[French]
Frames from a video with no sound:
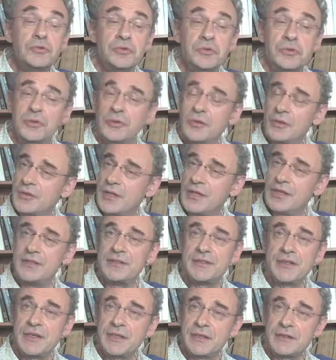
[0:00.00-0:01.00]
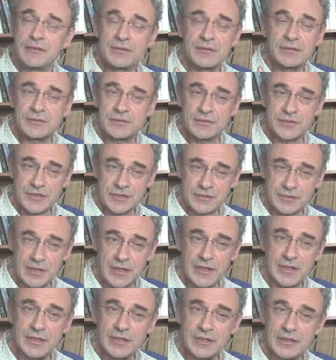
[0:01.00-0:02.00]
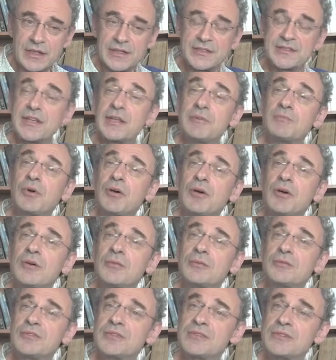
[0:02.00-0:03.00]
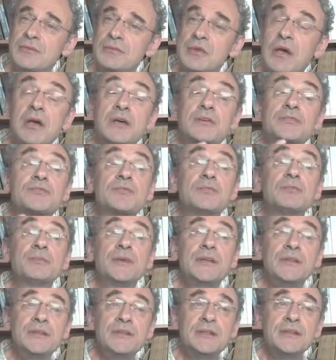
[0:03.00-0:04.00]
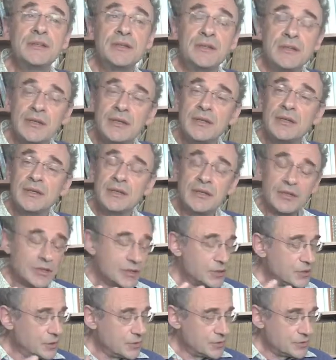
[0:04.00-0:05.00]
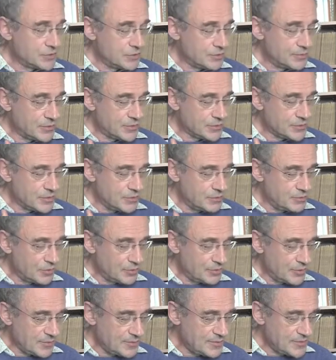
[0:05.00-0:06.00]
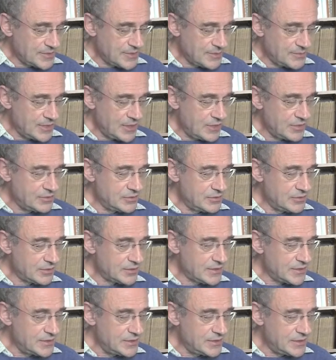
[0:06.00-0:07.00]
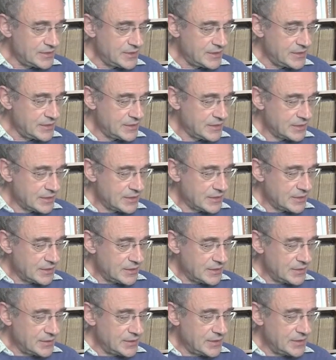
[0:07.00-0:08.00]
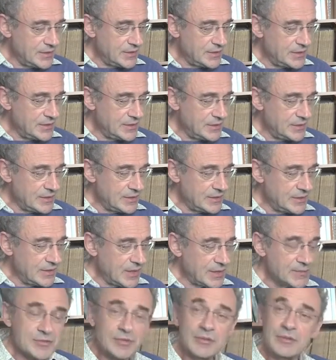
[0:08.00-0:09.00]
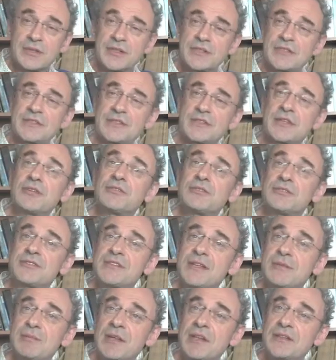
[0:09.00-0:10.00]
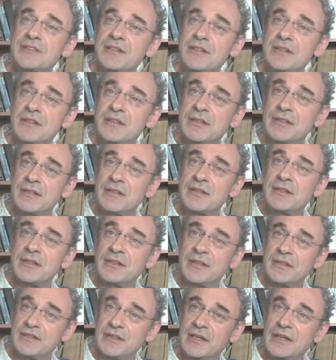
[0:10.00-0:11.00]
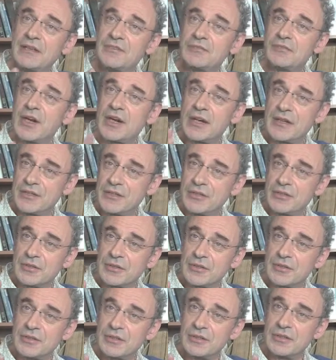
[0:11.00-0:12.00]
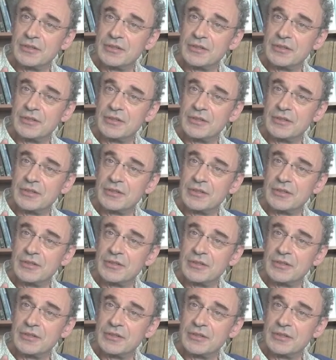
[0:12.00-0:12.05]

une localité, que ce soit la, sienne propre, que ce soit son pays, euh, je pense que pour penser bien une localité, il est absolument nécessaire de se déplacer et d'aller voir ailleurs.